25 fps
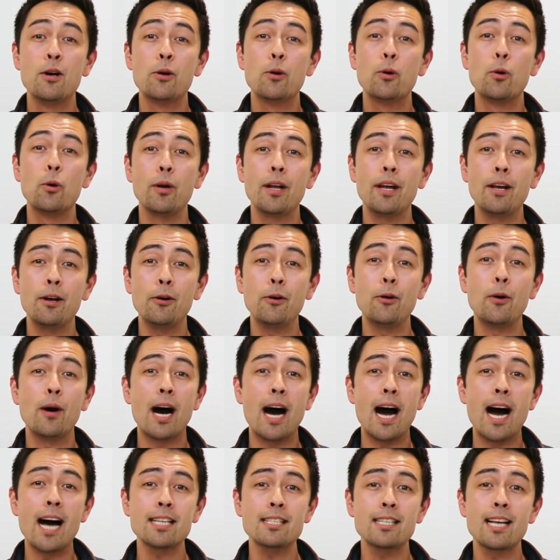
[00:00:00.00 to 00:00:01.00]
これ
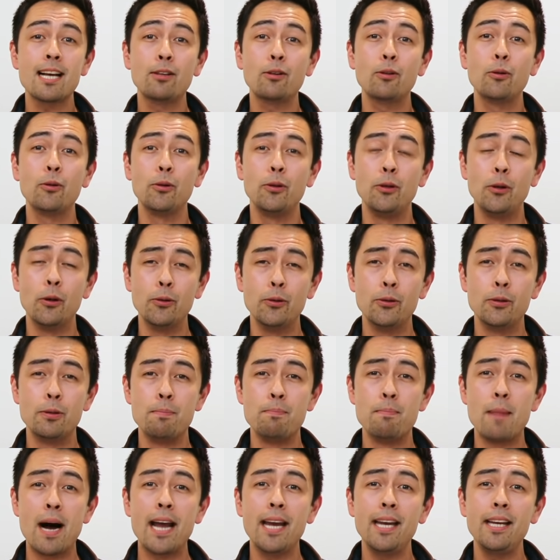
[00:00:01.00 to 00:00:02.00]
を朝と夜
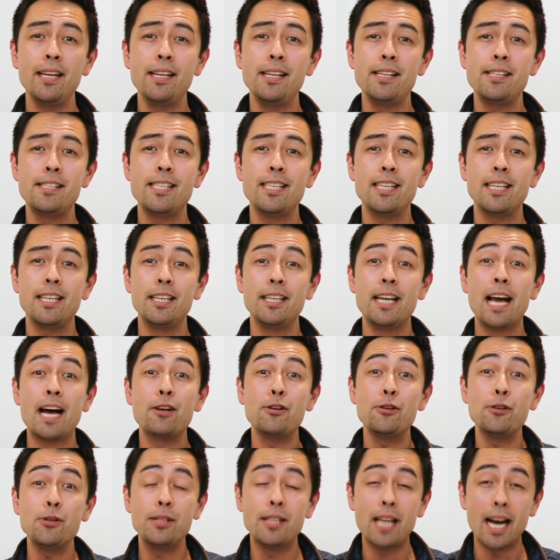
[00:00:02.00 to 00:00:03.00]
毎日や
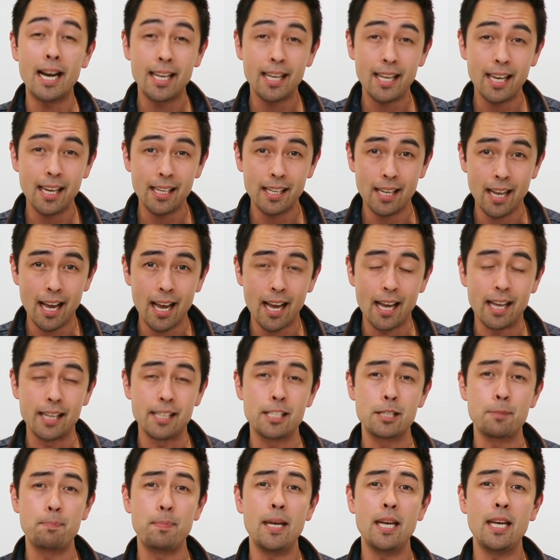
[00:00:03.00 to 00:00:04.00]
るだけで
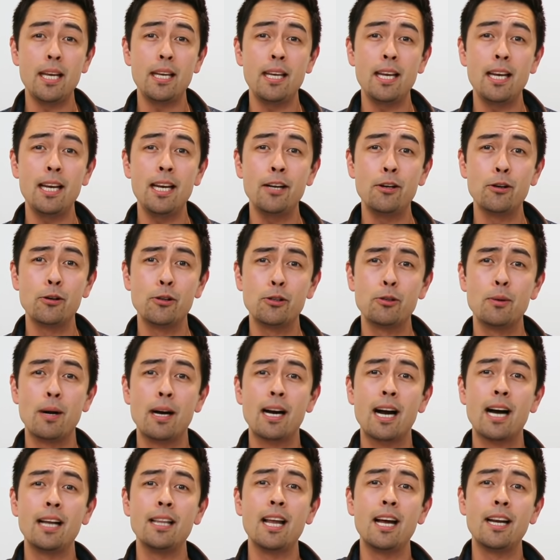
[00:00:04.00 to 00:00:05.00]
スピーキング力は
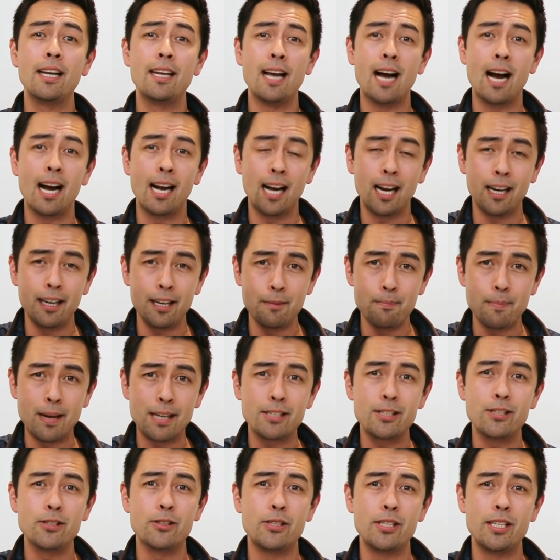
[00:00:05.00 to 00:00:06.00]
かなり上がりま
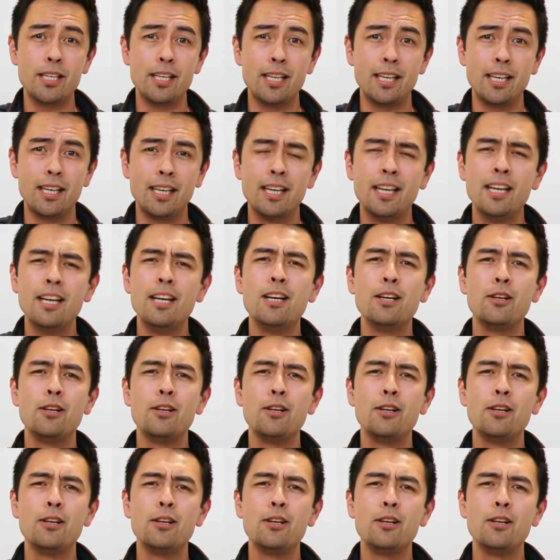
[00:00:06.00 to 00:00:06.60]
すし